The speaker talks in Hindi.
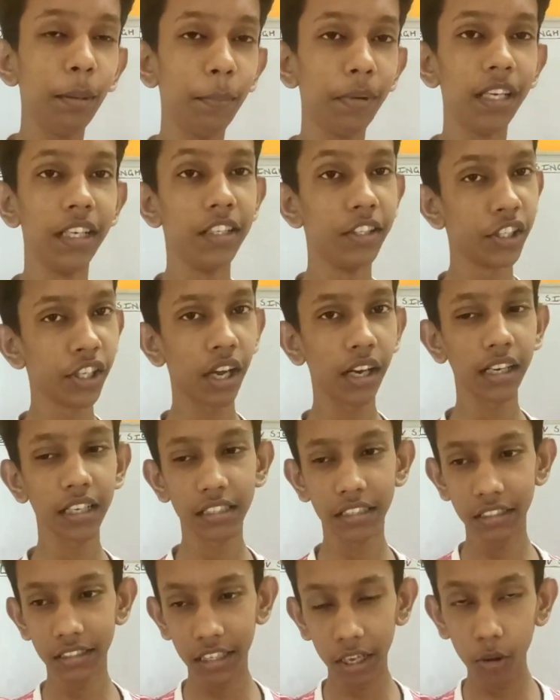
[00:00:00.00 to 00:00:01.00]
पी जी हाँ
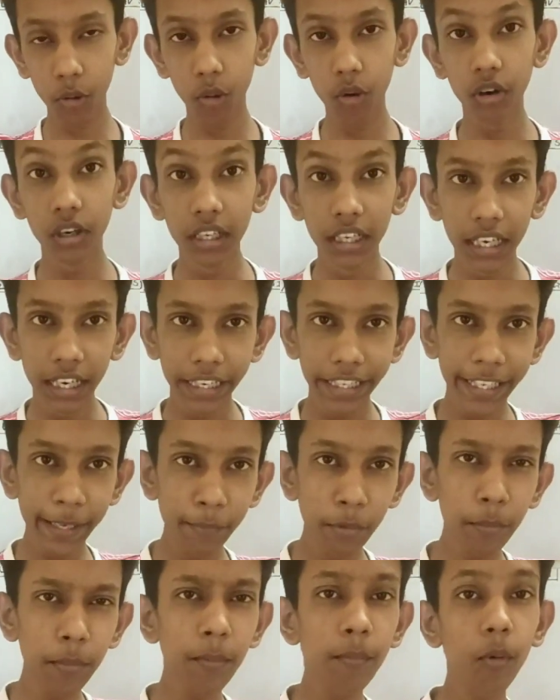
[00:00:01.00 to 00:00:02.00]
गैस देखो
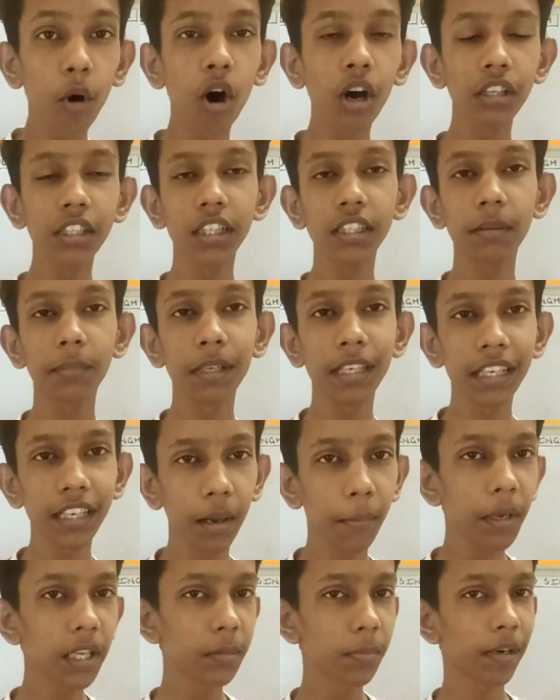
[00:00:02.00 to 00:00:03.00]
पी बहुत ज़्यादा मैंने
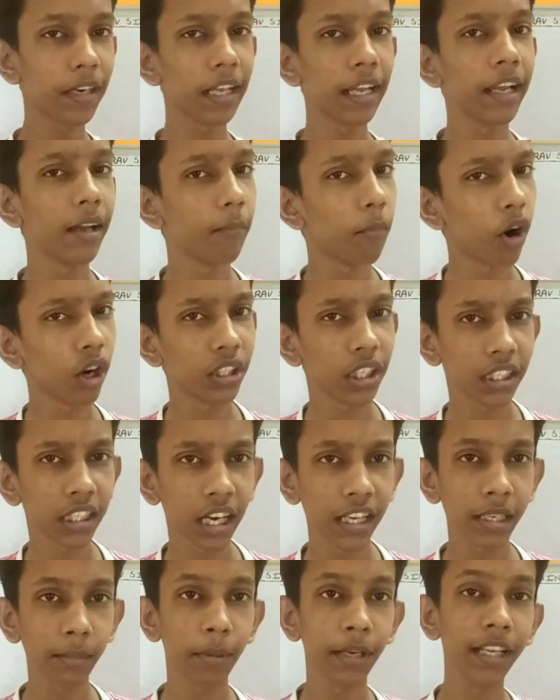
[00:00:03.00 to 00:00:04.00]
कमेंट्स पढ़े हैं बहुत
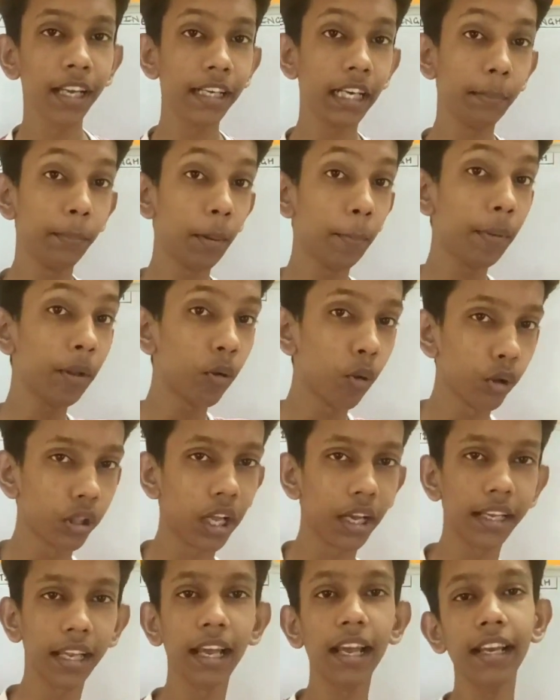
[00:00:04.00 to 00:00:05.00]
ज़्यादा आ रहे हैं भैया पी
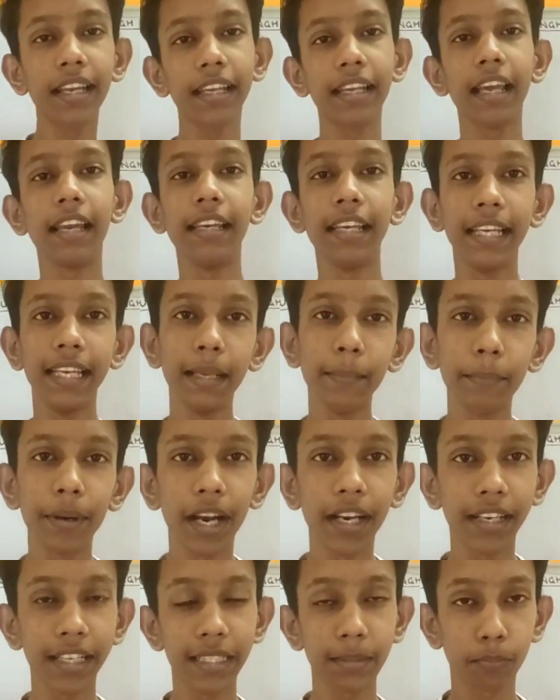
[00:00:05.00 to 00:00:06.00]
होता क्या है ठीक है डेली
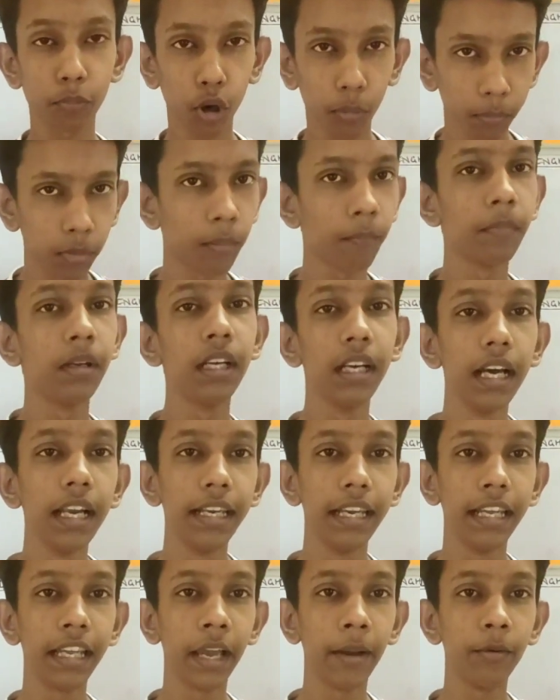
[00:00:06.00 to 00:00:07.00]
प्रैक्टिस प्रॉब्लम
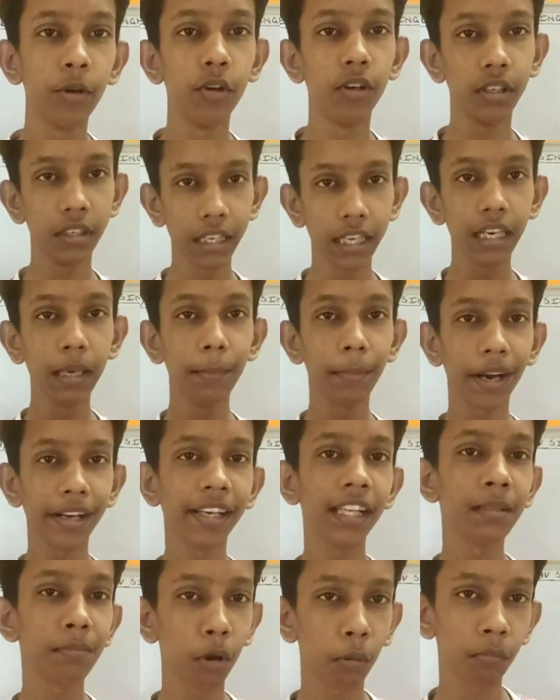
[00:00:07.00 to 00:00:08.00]
ठीक है डेली
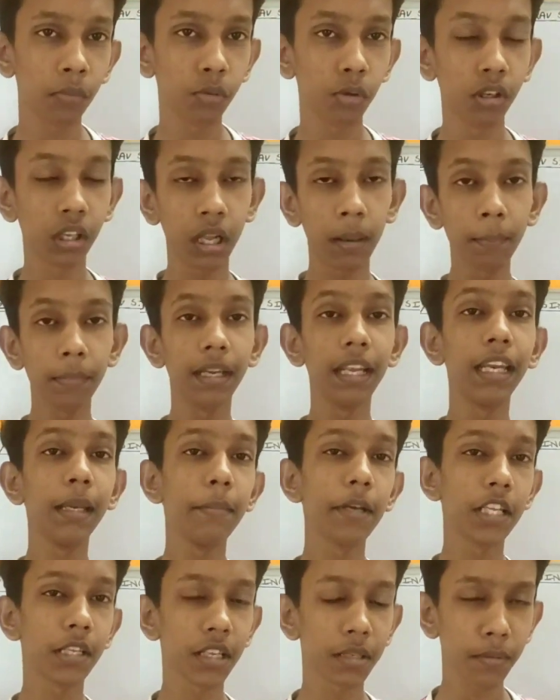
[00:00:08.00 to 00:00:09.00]
प्रैक्टिस प्रॉब्लम जो कि हम डेली
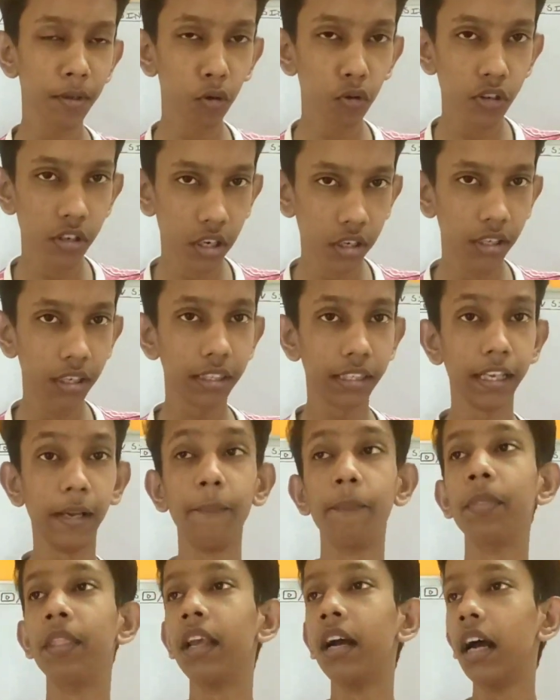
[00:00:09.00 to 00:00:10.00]
बेसिस पे क्वेश्चन करते
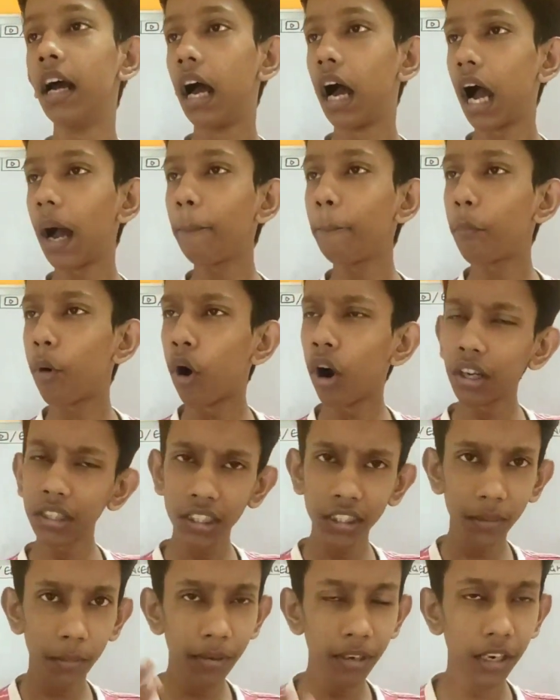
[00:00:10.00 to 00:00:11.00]
हैं अब बहुत
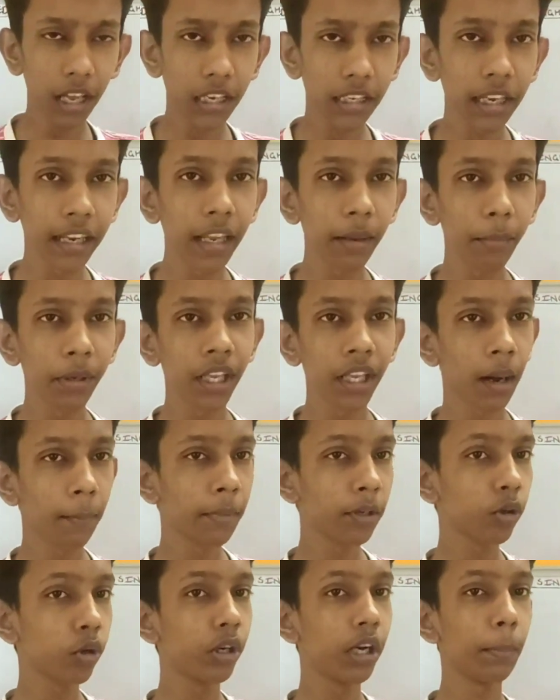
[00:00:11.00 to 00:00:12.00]
से कमेंट आते हैं कि भैया
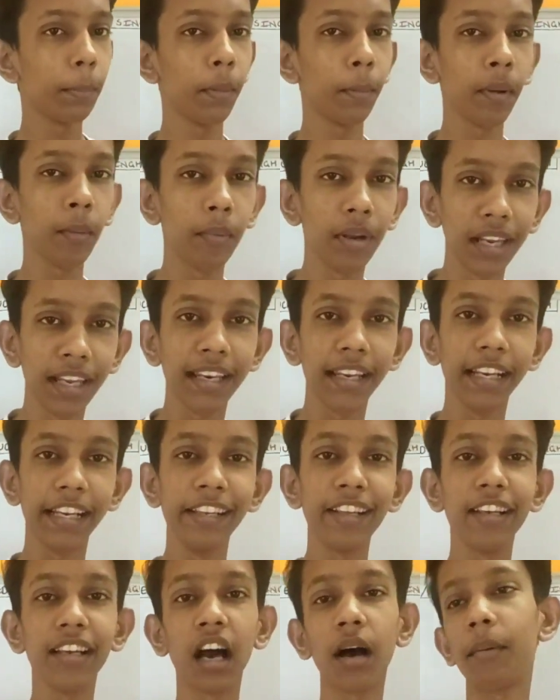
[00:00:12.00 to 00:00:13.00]
हमें तो डीपीपी मिली नहीं
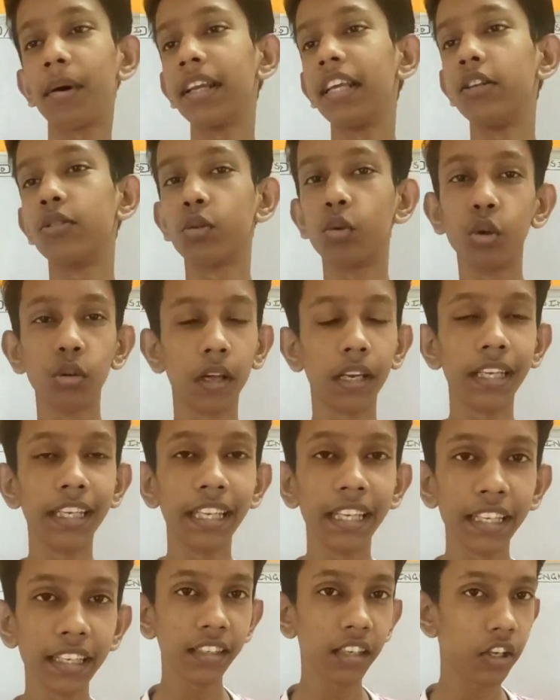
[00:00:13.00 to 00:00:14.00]
रही है ना हमारे स्कूल वाले
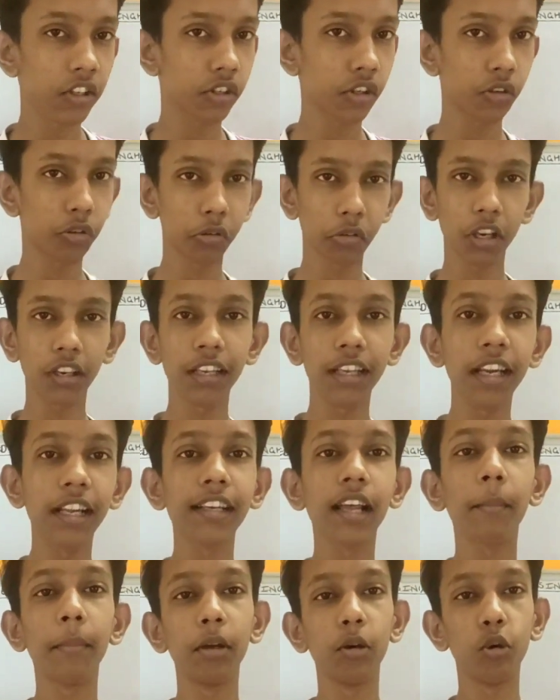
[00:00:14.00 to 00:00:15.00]
दे हैं ना इंस्टीट्यूशन दे रहे
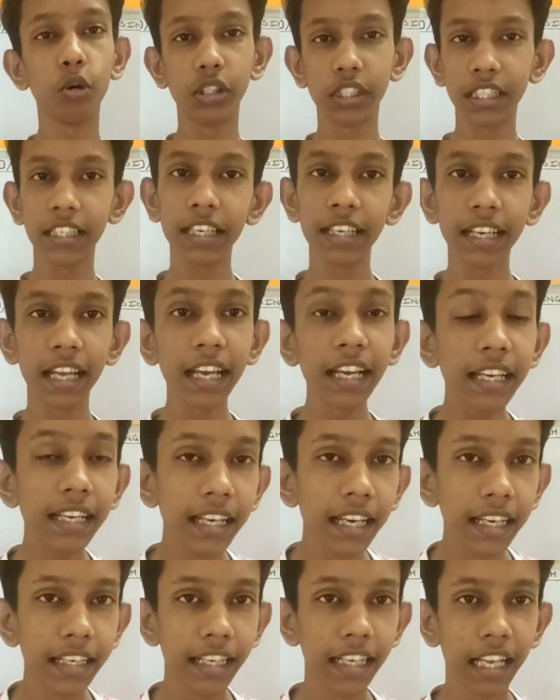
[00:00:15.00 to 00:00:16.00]
हैं ना हमें कोचिंग दे रहा
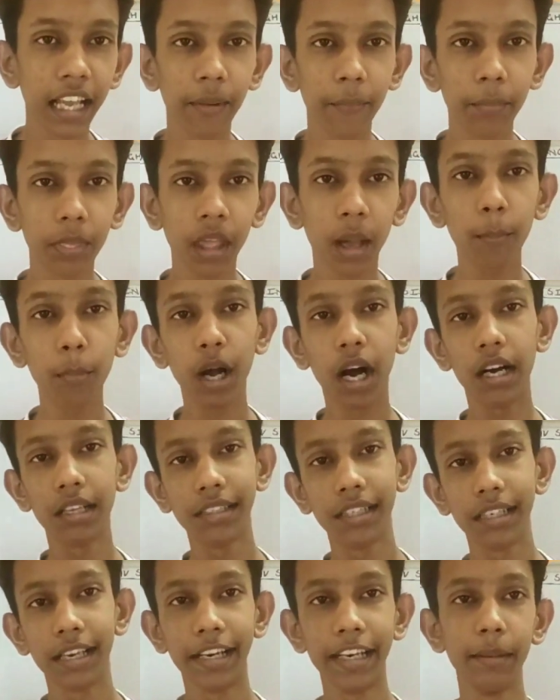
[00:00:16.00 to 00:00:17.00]
है ठीक है हम कहाँ
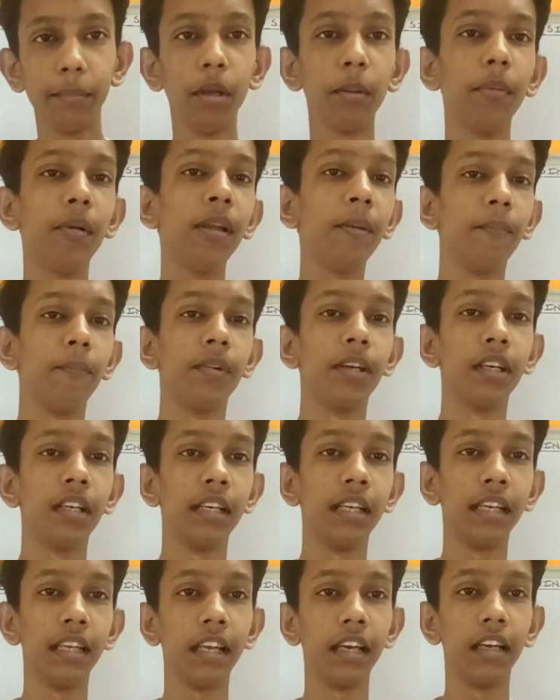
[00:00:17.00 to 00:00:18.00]
से लाएँ पी
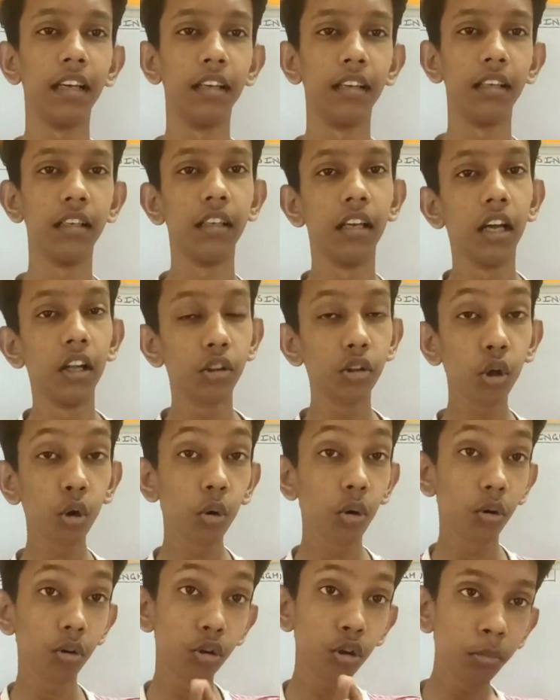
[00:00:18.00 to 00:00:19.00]
ठीक है
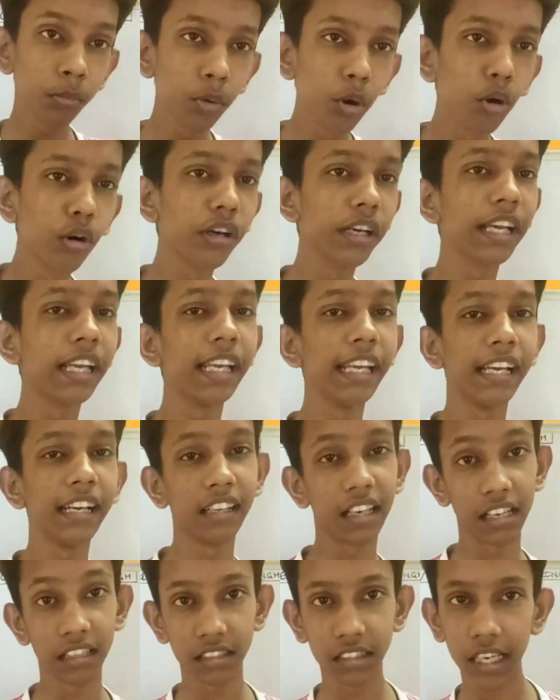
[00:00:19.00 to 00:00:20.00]
तो तुम लोग के लिए
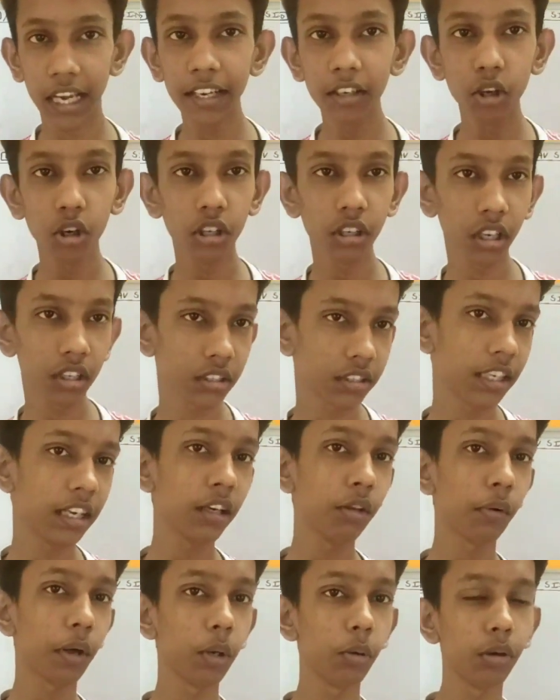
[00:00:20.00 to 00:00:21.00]
क्लास नाइन्थ और क्लास
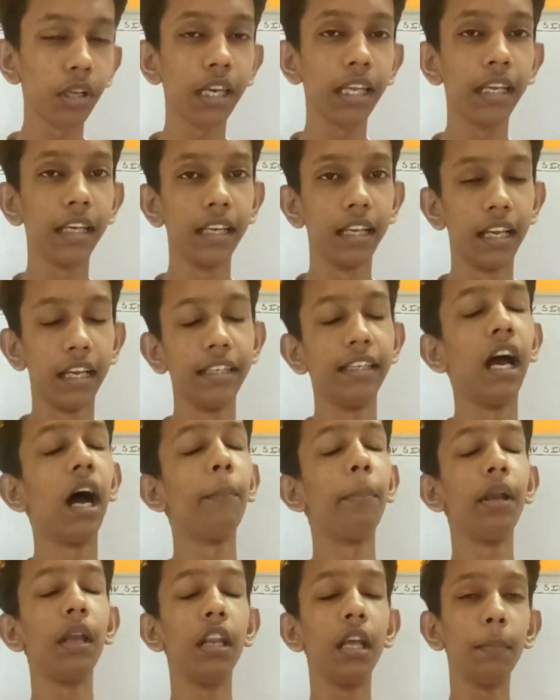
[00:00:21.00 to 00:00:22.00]
टेंथ वालों के लिए
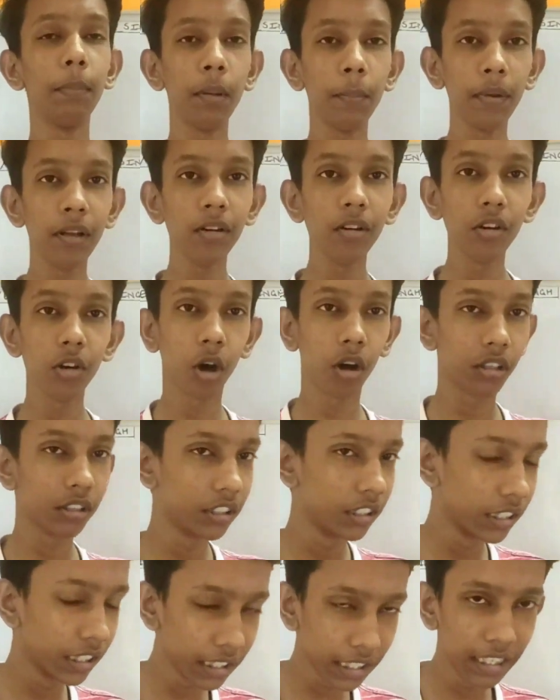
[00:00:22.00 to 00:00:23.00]
यहाँ पे डीपीपी को
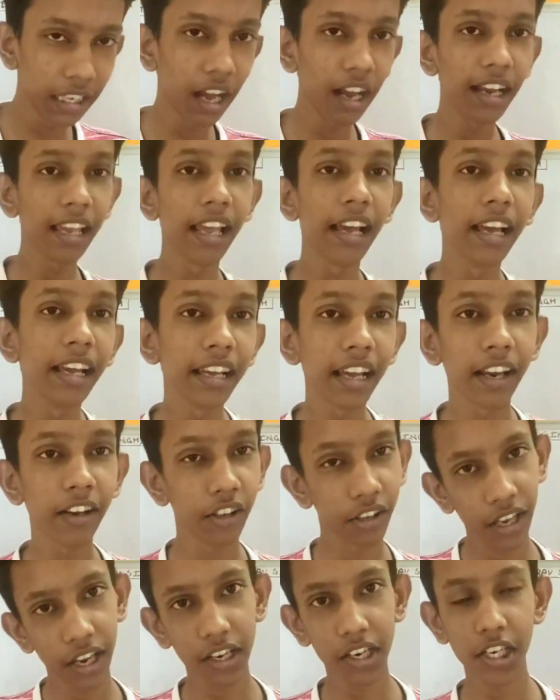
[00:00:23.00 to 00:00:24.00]
लॉन्च किया गया है
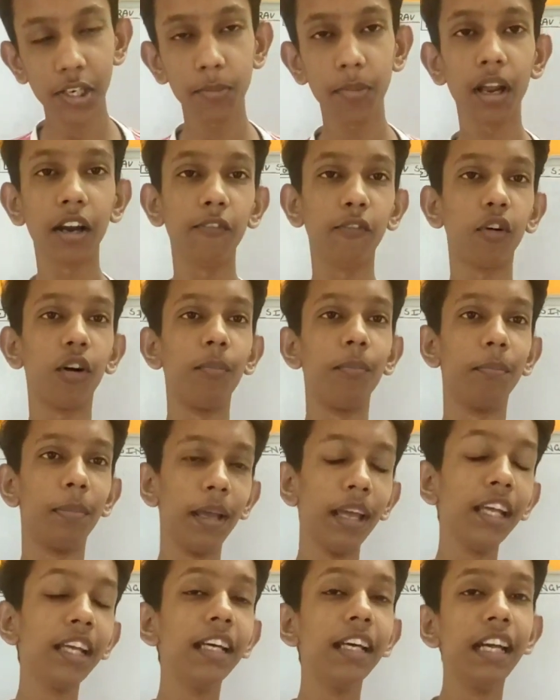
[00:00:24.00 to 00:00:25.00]
एडुकेटिस प्लेटफॉर्म
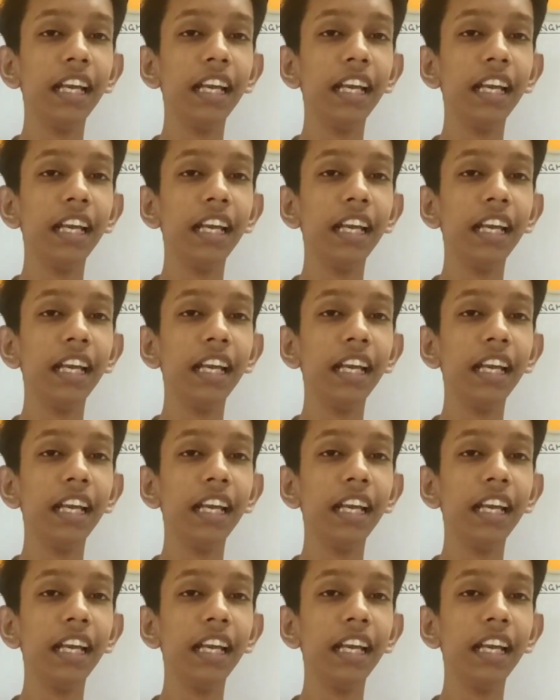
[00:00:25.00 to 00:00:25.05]
पे